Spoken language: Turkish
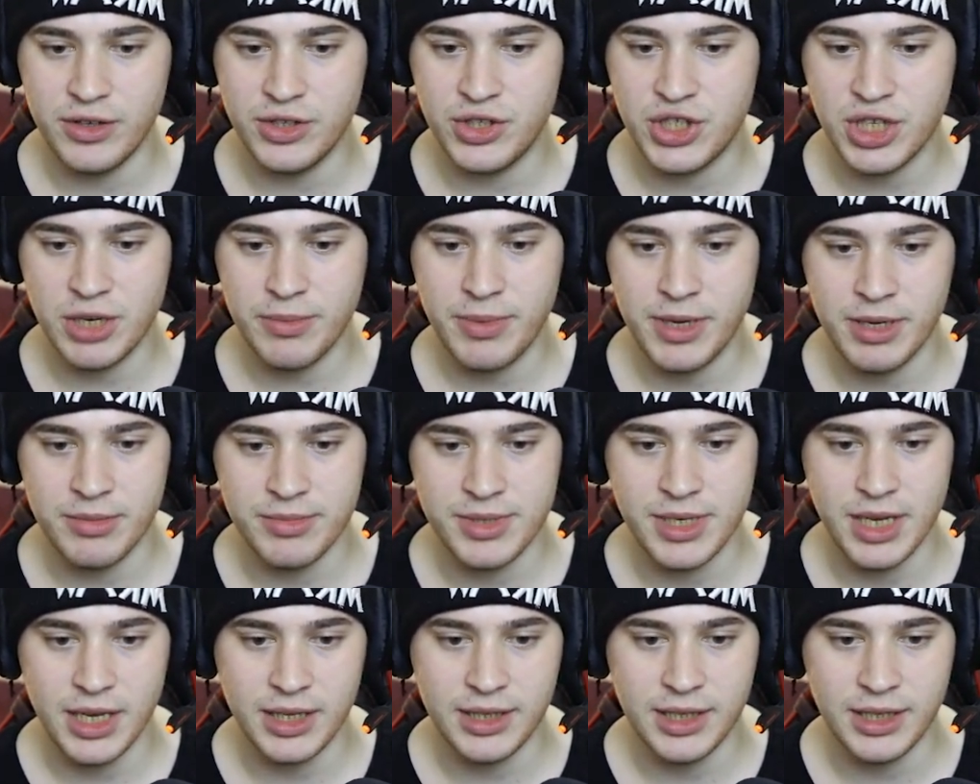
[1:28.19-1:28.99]
Gio benim
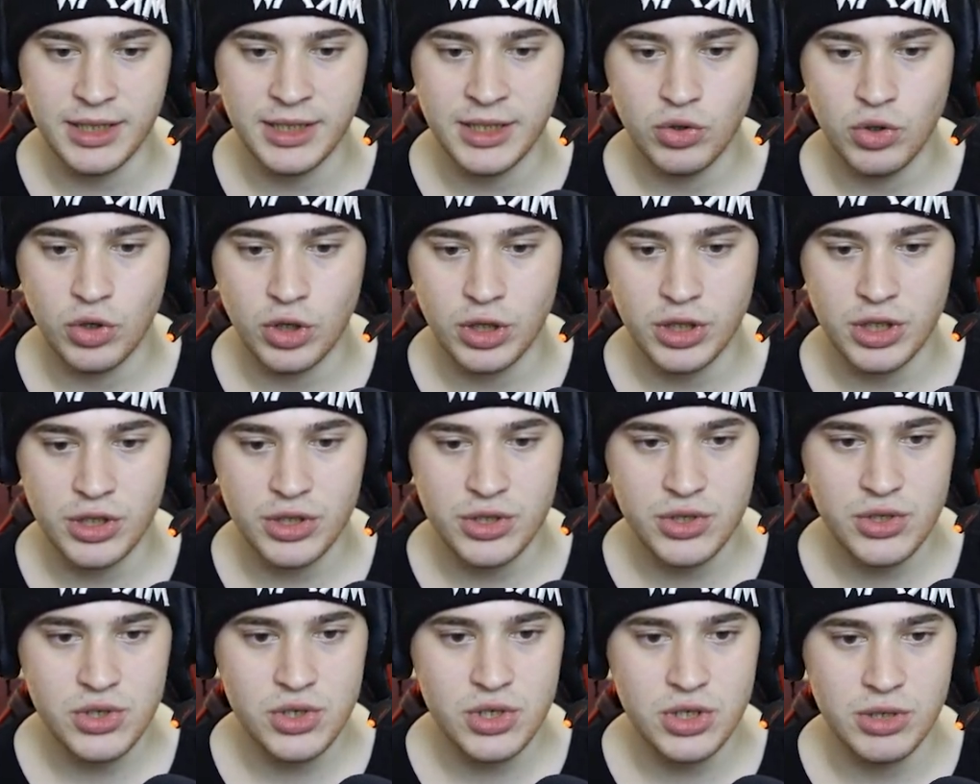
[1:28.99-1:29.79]
zaten. Ne kadar
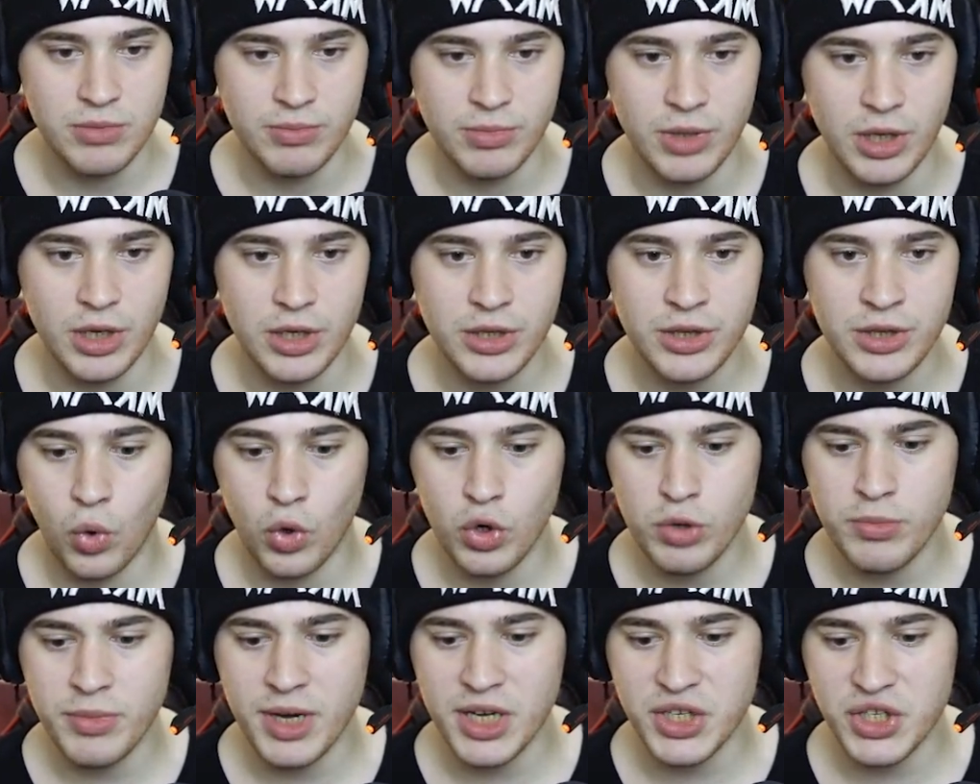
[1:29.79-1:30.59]
hızlıyım lan.
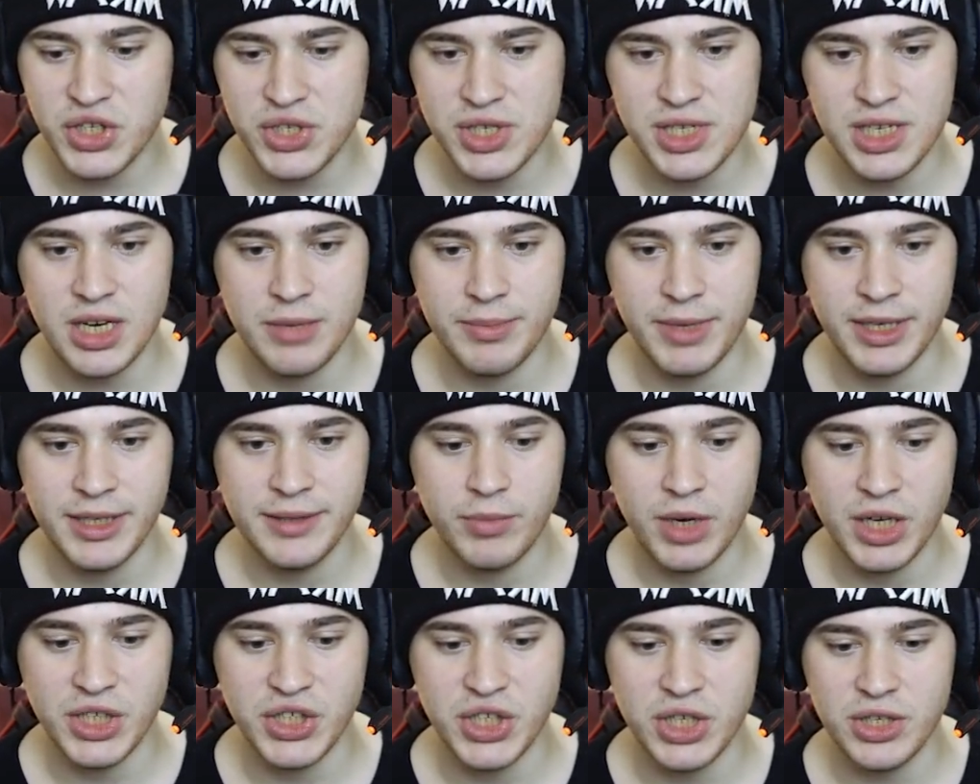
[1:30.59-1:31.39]
Oyun başlasın
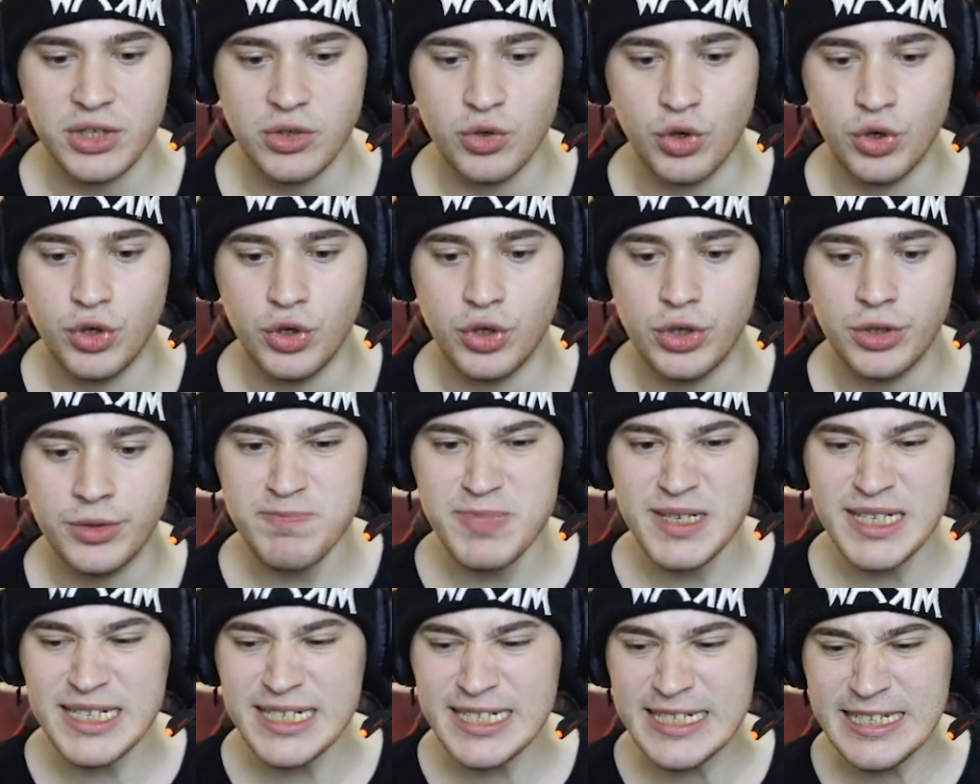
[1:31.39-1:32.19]
hemen. Başlatın oyunu.
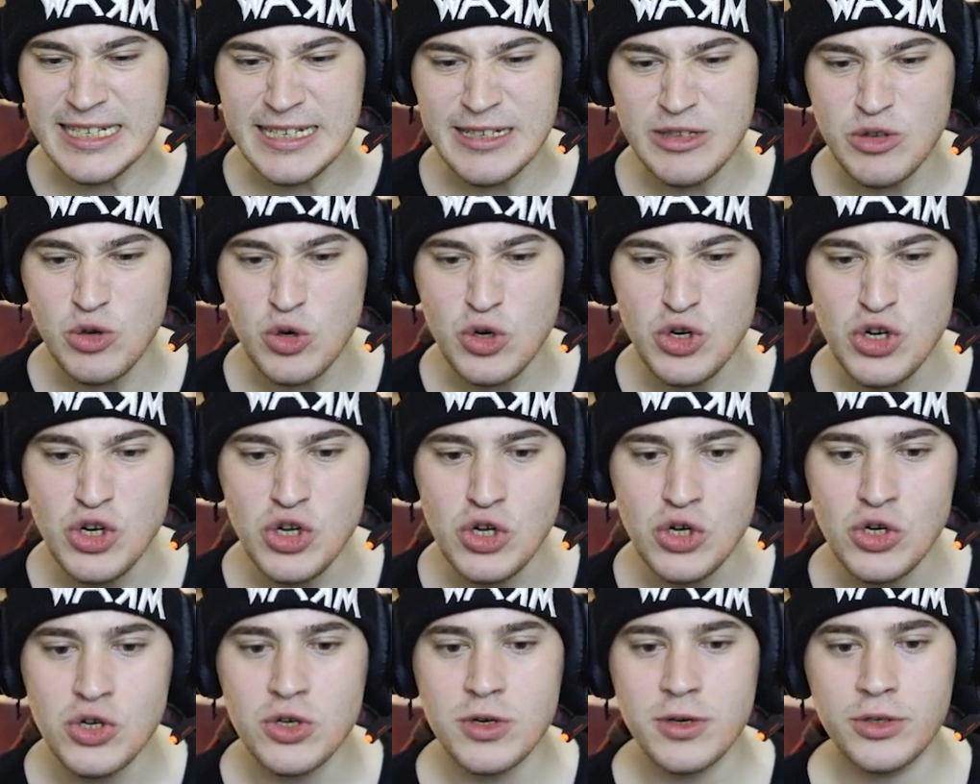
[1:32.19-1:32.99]
Başlat oyunu.